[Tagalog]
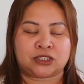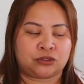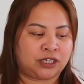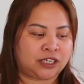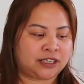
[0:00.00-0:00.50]

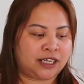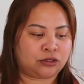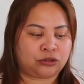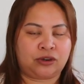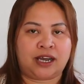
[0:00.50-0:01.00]
So,
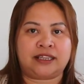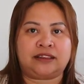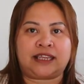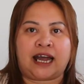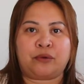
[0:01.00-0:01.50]
nakita ko tong
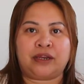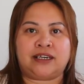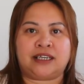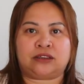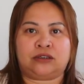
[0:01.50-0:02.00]
hand
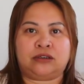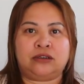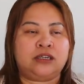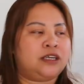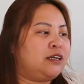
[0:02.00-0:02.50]
towel na
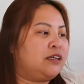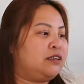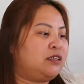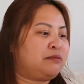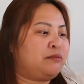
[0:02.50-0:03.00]
to.
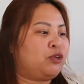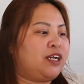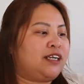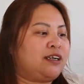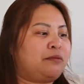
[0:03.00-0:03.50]
Mura
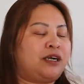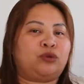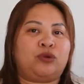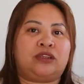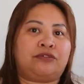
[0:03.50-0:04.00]
lang
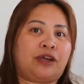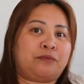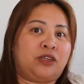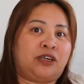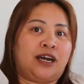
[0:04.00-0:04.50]
naman,
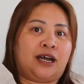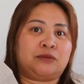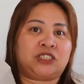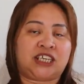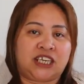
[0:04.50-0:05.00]
25
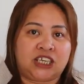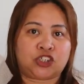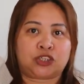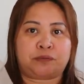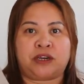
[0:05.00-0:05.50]
dirhams
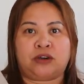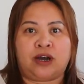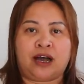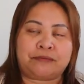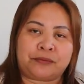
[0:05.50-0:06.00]
each, pero
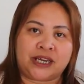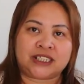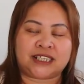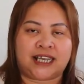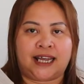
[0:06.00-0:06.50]
half
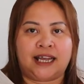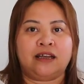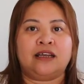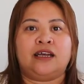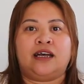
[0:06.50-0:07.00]
price
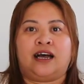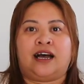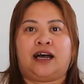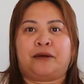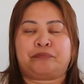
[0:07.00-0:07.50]
nga,
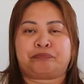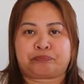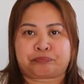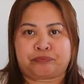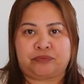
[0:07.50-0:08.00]
um,
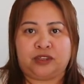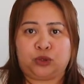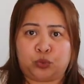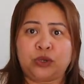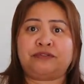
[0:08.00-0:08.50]

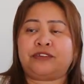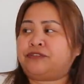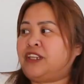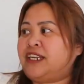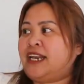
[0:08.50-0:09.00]

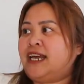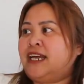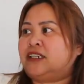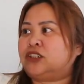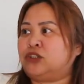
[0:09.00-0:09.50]
12.50 na
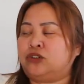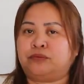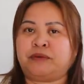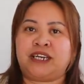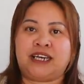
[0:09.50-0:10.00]
lang.
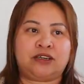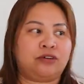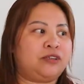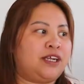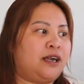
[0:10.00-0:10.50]
So, binili
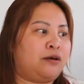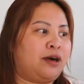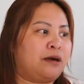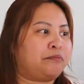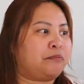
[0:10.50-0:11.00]
ko
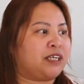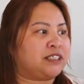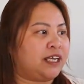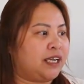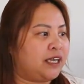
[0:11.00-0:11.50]
dalawa
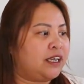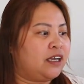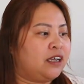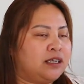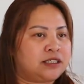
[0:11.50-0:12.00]
kasi
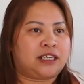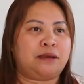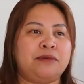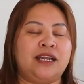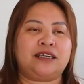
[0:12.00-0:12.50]

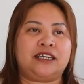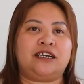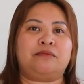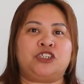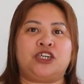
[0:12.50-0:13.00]
same lang
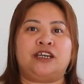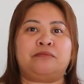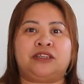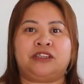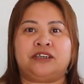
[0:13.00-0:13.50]
din naman siya
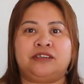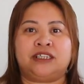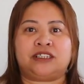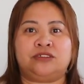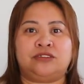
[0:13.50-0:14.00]
ng
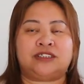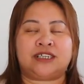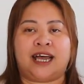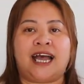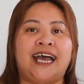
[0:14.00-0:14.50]
materials doon
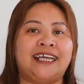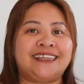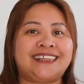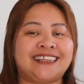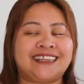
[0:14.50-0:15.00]
sa
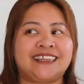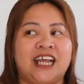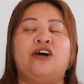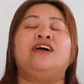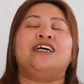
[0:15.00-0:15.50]
hand
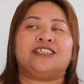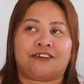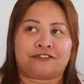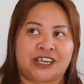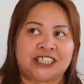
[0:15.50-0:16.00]
oh,
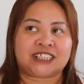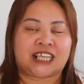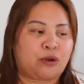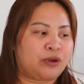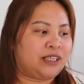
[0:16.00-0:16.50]
sa face
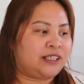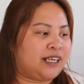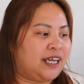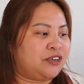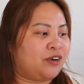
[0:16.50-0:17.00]
towel
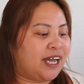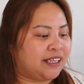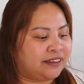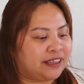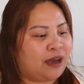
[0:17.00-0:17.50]
nila yung
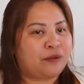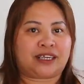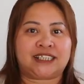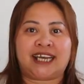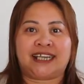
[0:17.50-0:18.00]
hand
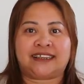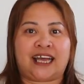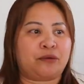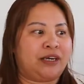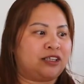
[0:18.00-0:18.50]
towel. Kasi hand
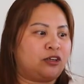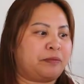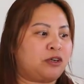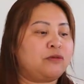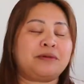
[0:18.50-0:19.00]
towel ito.
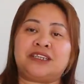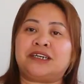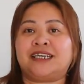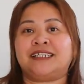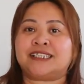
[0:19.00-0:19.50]
Pero yung
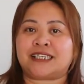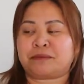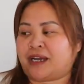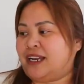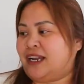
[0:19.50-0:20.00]
material, the
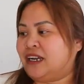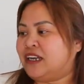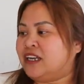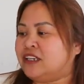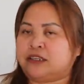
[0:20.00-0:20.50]
same nga lang.
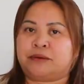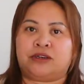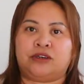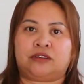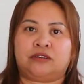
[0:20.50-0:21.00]
Sabi
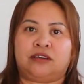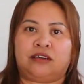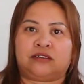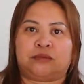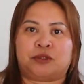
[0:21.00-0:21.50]
ko, ito na
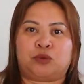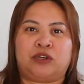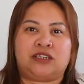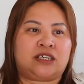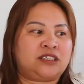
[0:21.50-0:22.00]
lang. Tapos
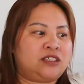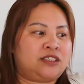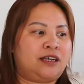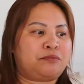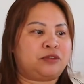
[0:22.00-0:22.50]
wala na kasi
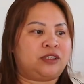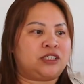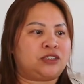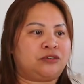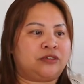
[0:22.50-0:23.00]
silang
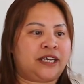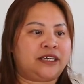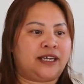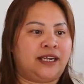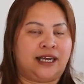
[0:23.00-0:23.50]
puti. So,
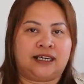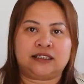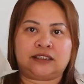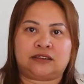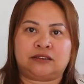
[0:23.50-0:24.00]
gray na
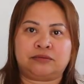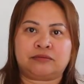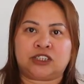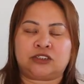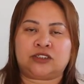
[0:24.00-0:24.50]
lang. So,
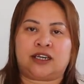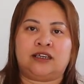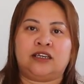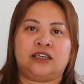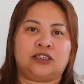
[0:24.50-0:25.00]
ito
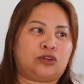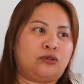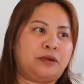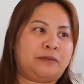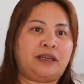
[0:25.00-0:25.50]
siya. So,
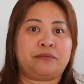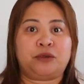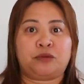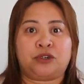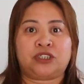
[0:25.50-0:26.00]
kung bibili
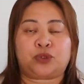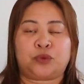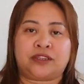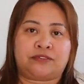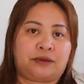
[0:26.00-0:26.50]
man mo is
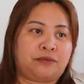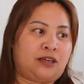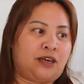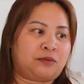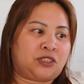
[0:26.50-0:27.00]
25
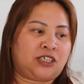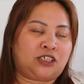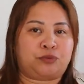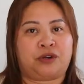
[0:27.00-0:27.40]
dirhams each.